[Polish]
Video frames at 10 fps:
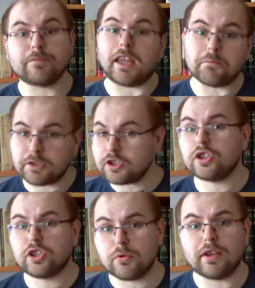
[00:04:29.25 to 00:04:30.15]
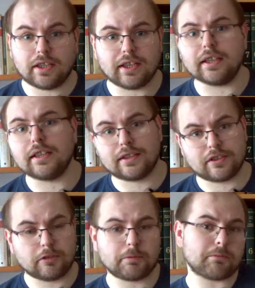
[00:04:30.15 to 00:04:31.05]
Najbliższy QA,
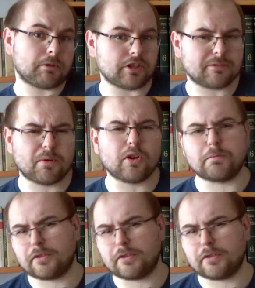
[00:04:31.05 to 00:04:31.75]
gdzie tych pytań będzie sporo,